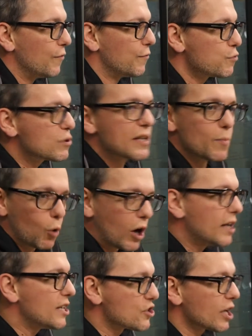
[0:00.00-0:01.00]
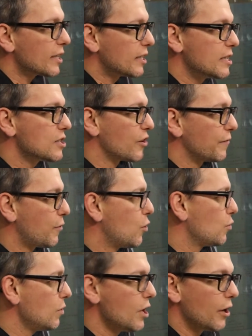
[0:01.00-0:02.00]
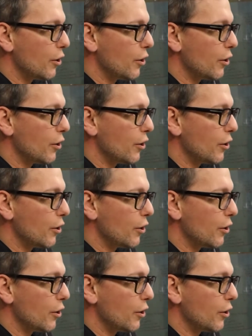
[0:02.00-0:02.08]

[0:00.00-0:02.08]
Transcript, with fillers: vous et moi, les gens qui se font